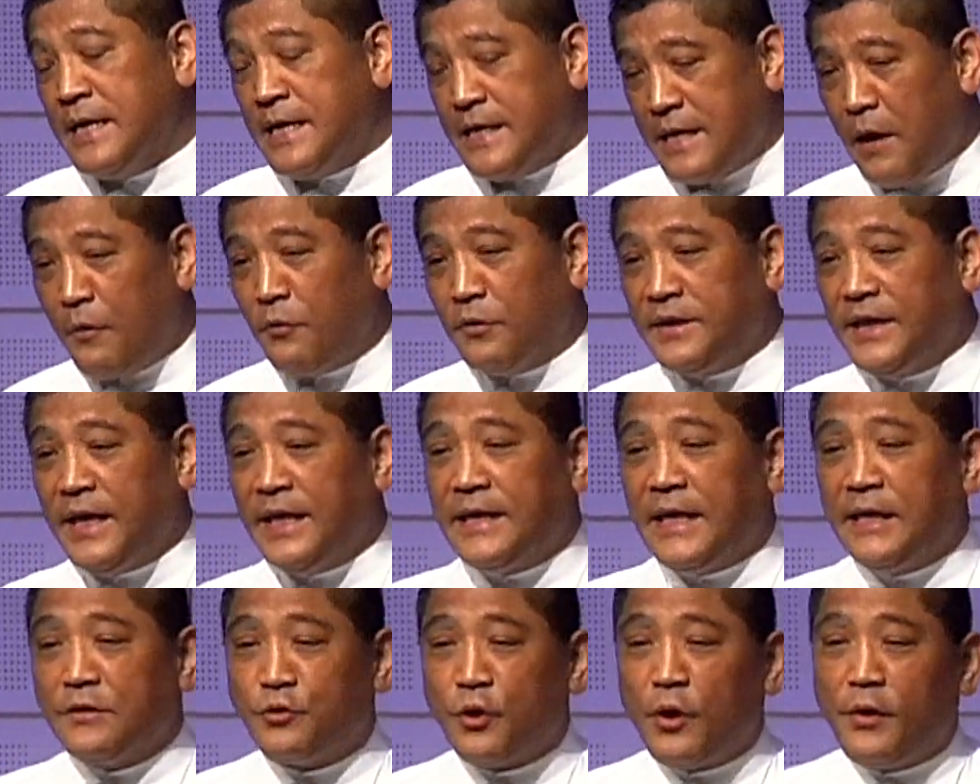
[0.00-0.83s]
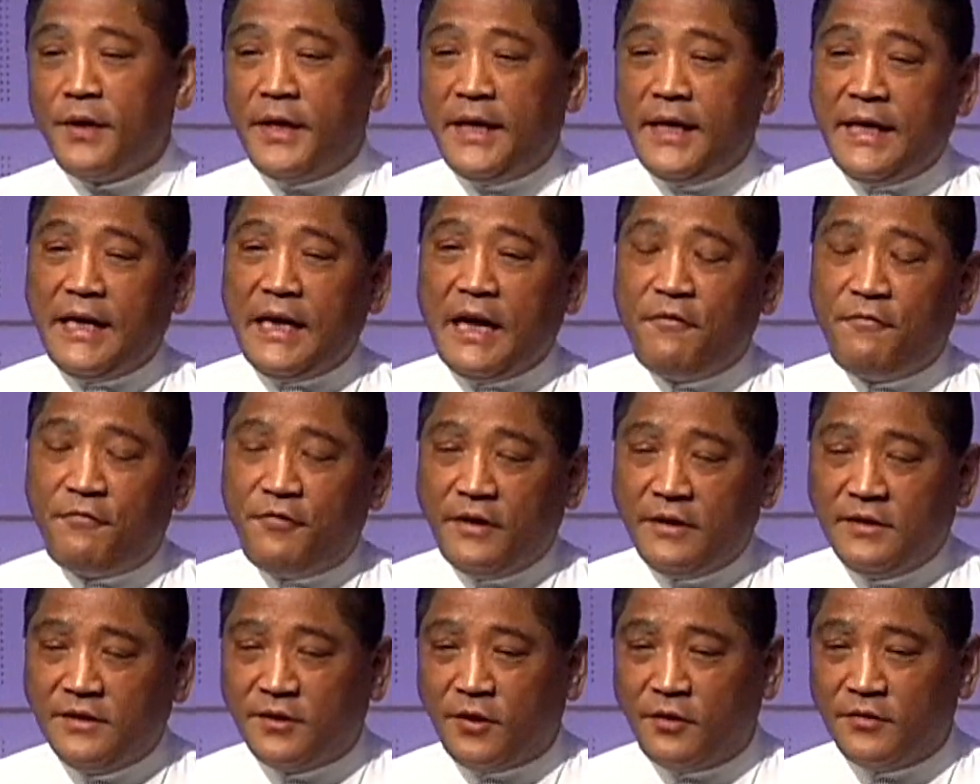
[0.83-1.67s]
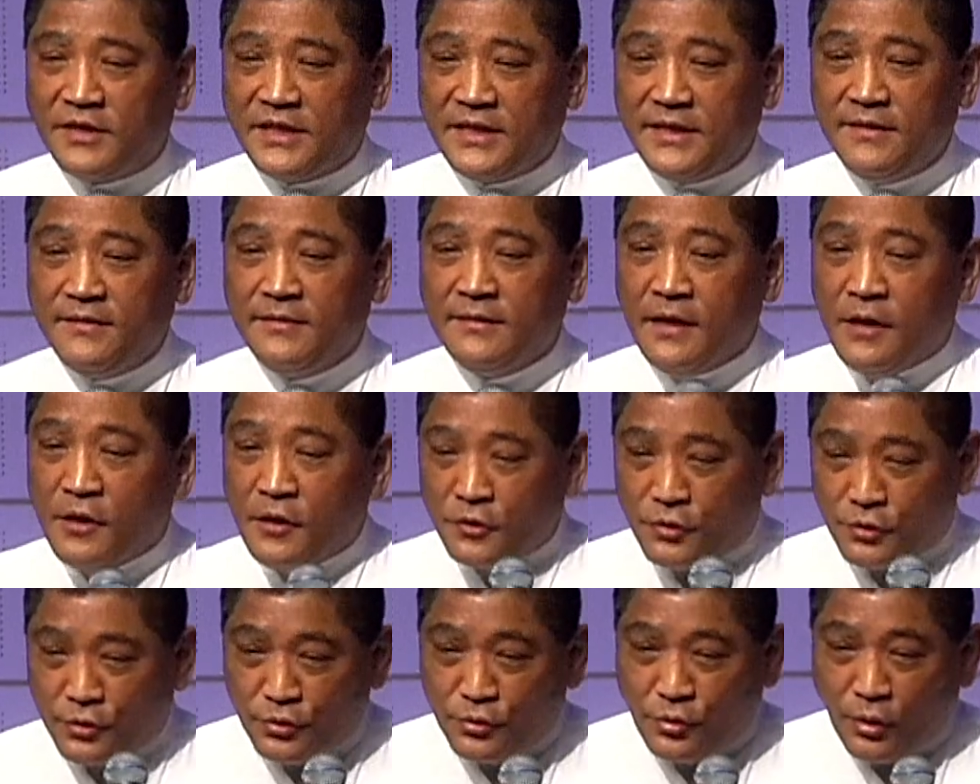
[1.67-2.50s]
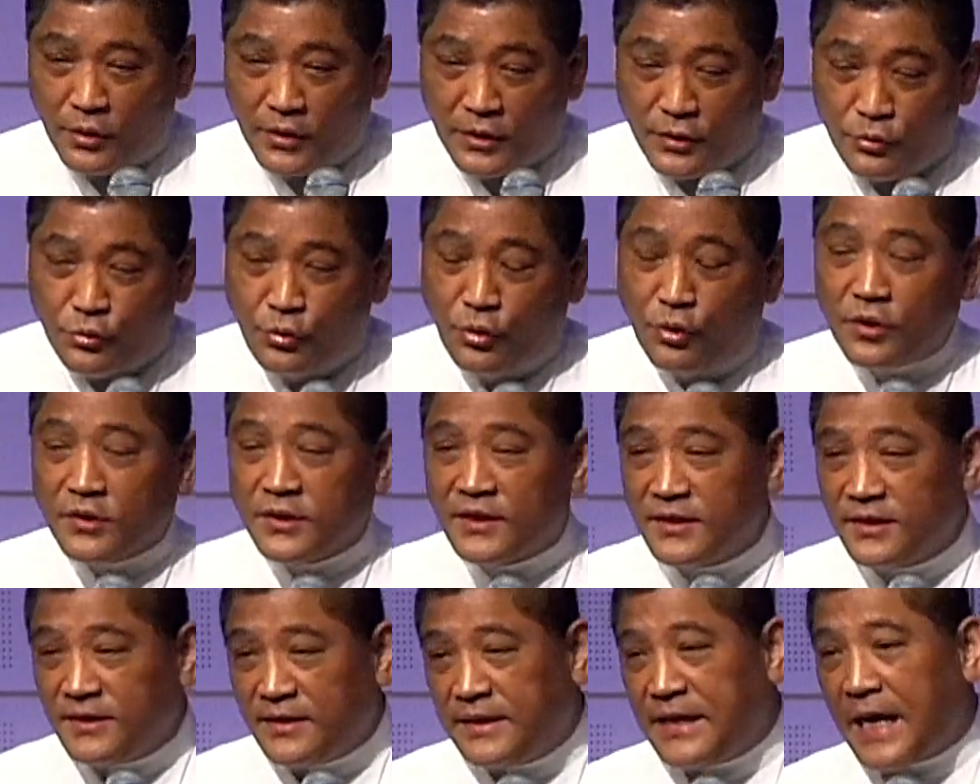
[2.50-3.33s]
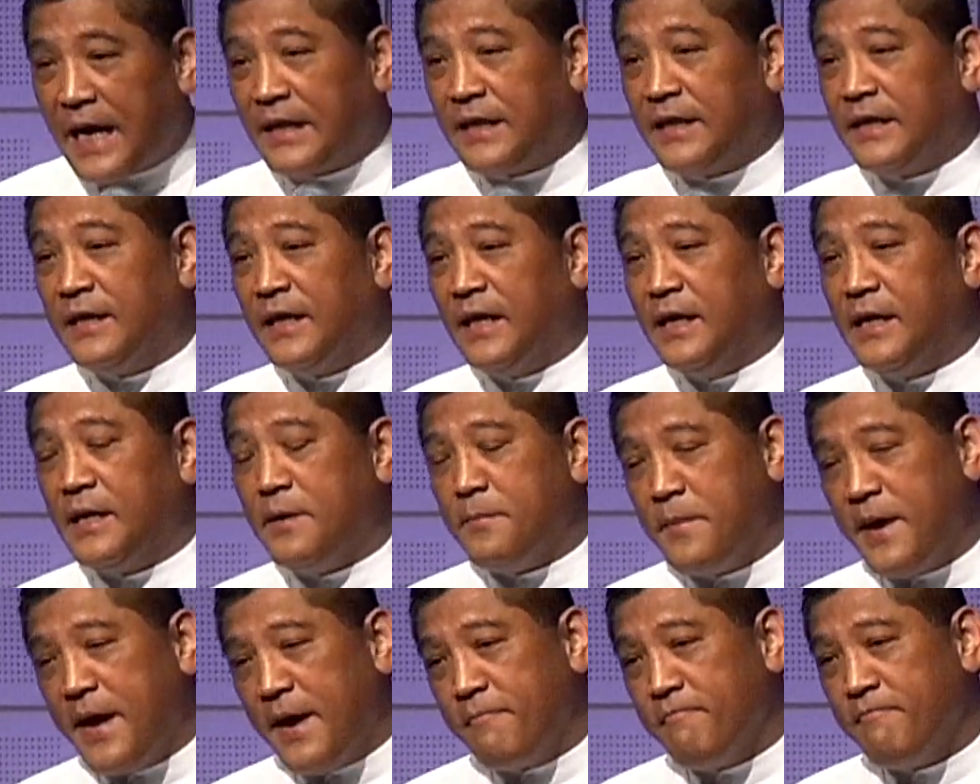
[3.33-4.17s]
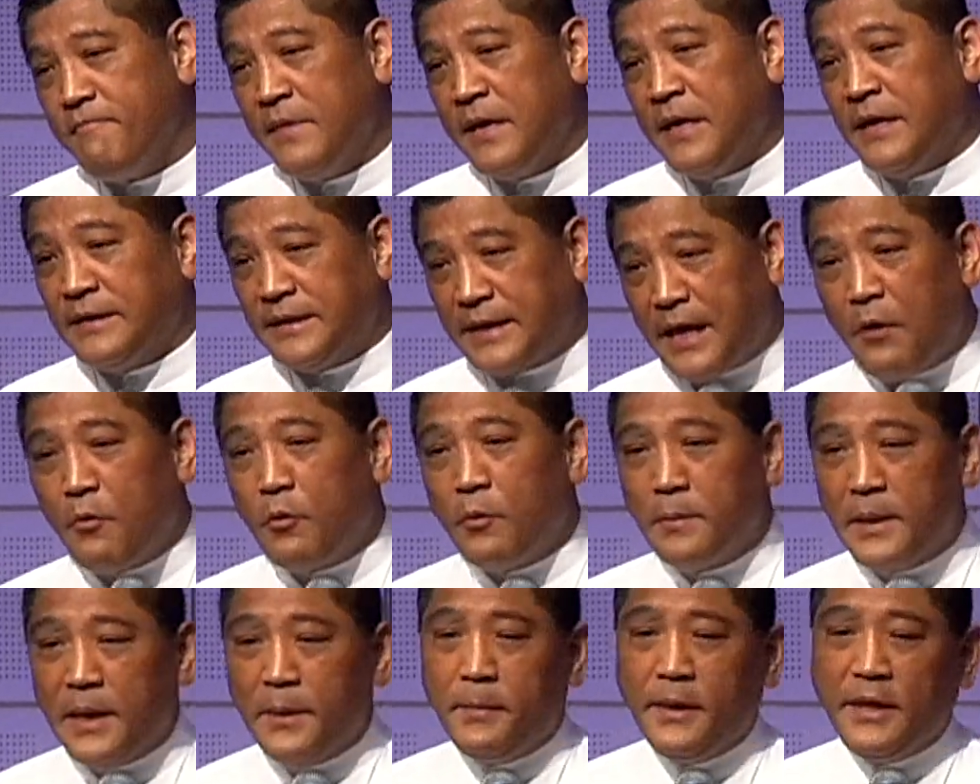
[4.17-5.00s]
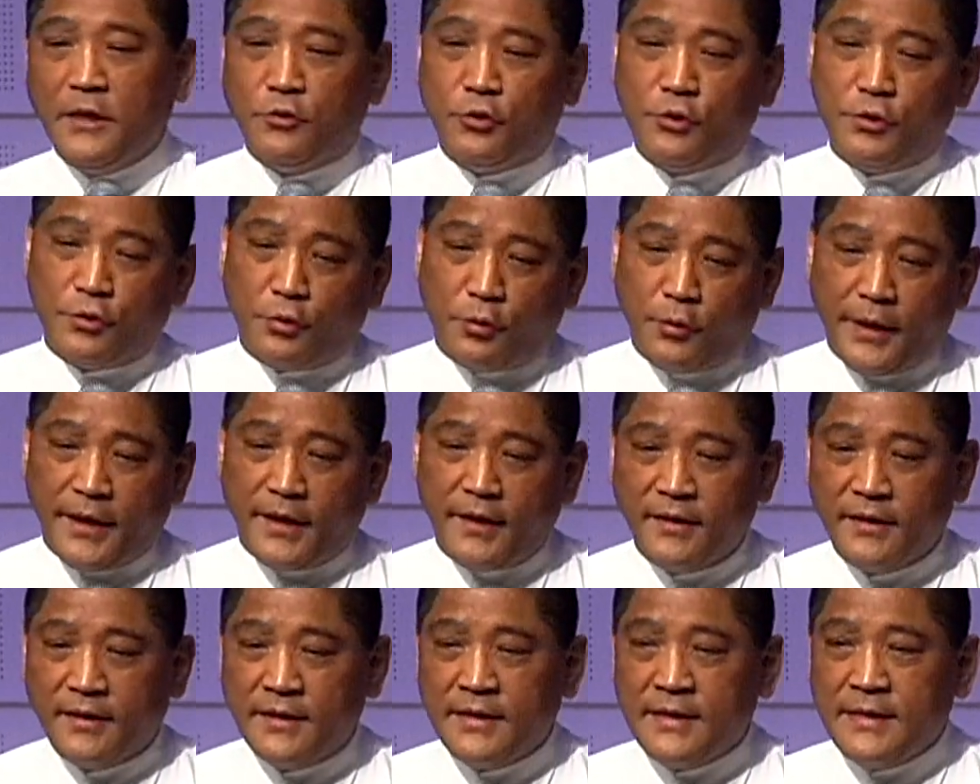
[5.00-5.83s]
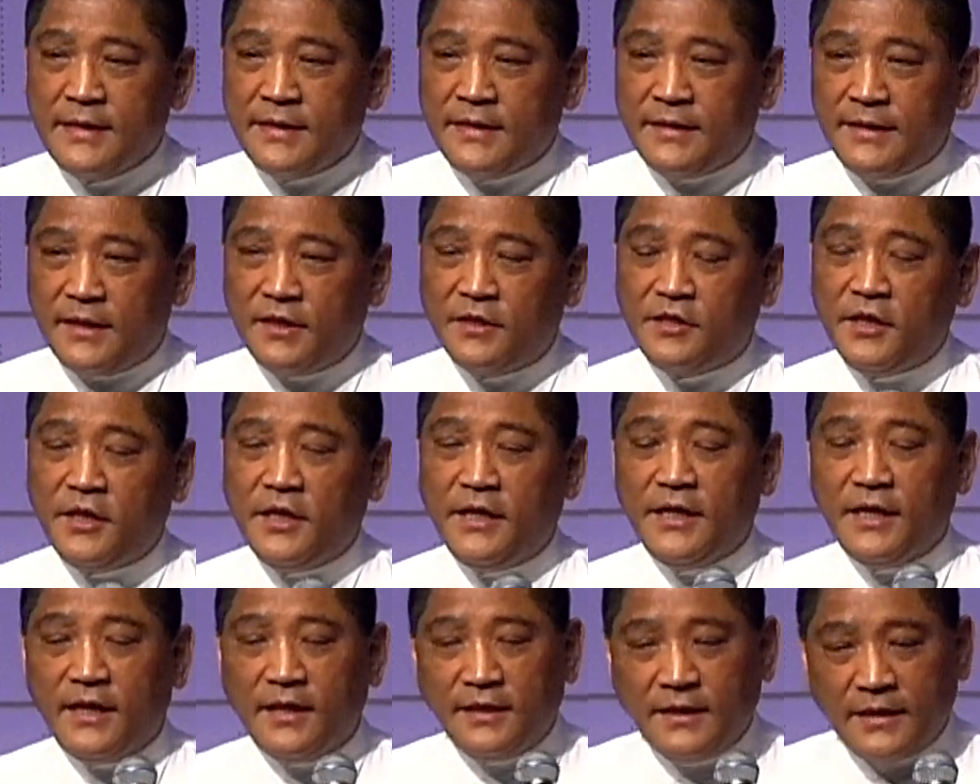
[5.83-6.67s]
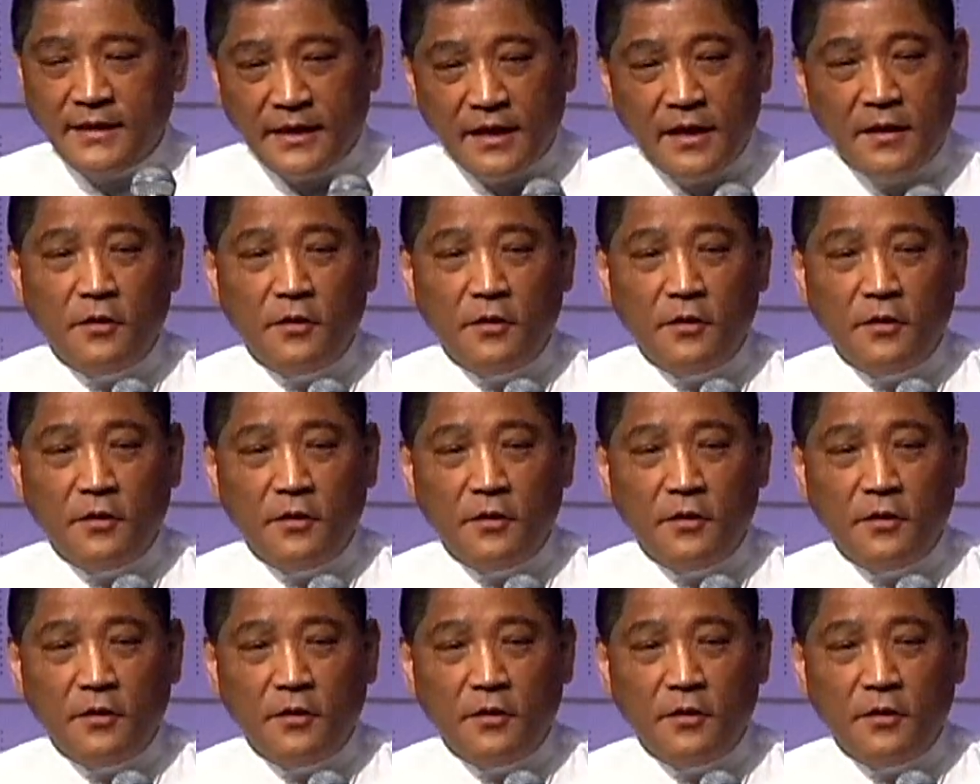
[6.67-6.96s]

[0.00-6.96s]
让我现在在双岩灵粮福音中心许多的弱势家庭的里面，在我们那边聚会，以至于呢能